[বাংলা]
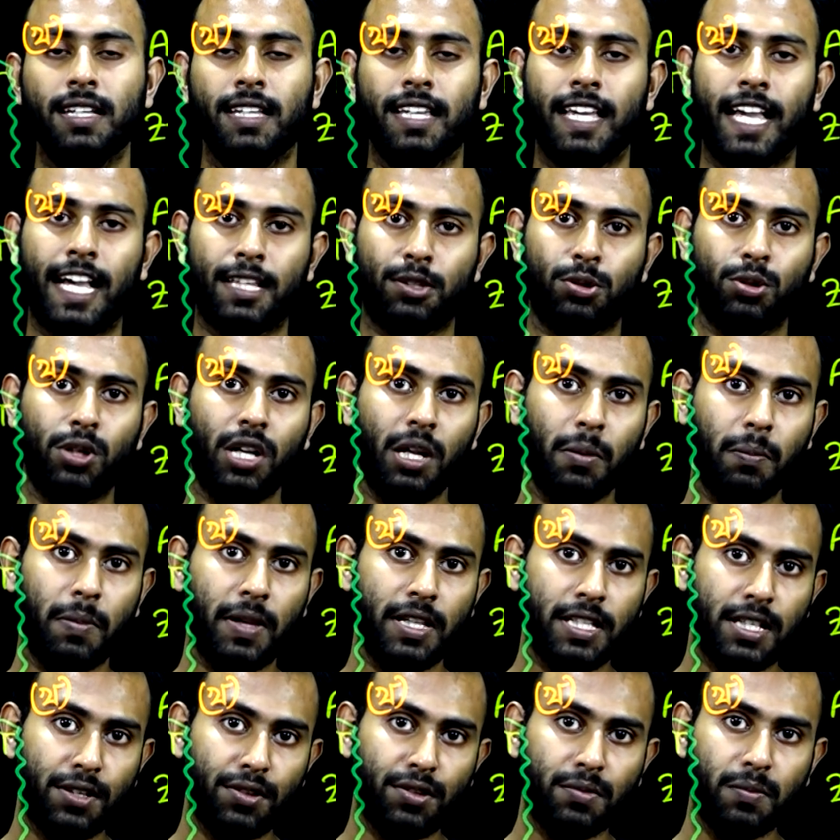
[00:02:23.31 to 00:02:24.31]
ক্যাথোডে
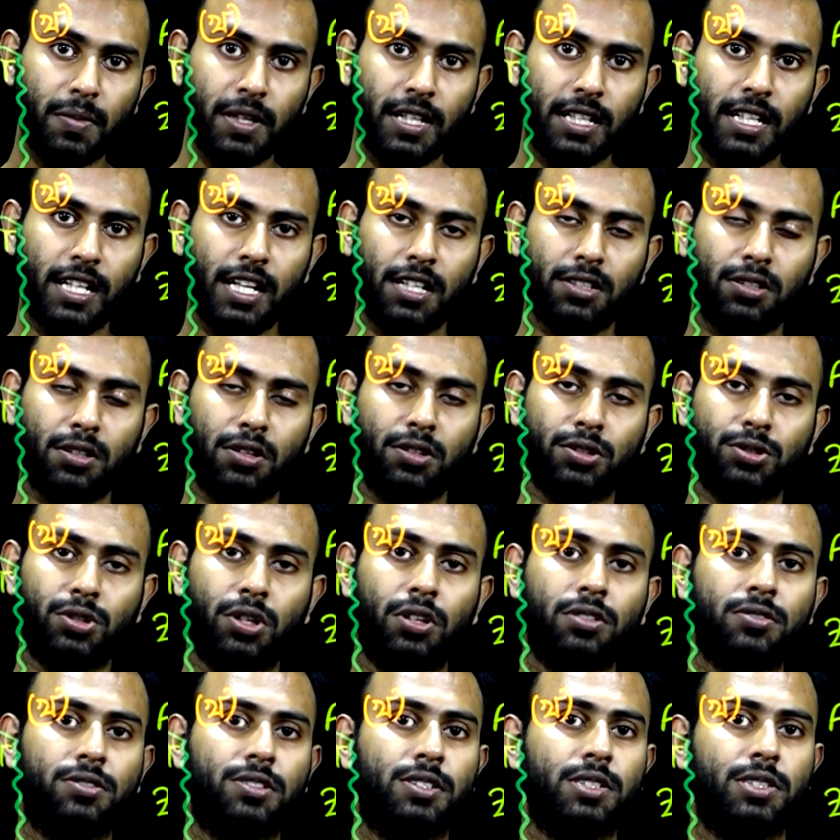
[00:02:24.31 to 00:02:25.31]
বিজারণ বিক্রিয়া যখন
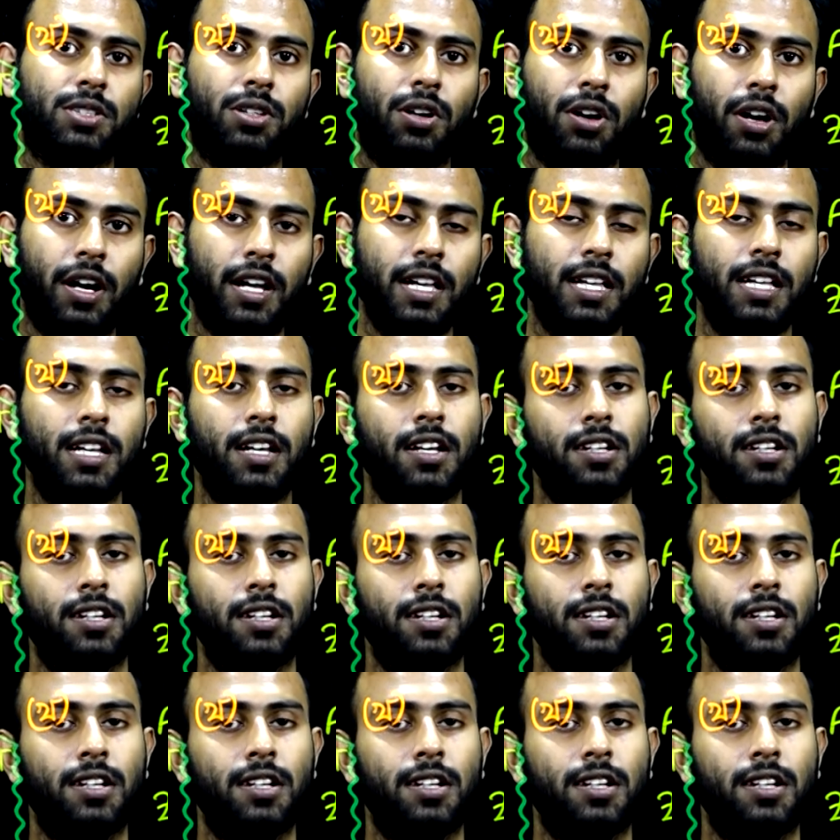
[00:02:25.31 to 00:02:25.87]
সংঘটিত হয়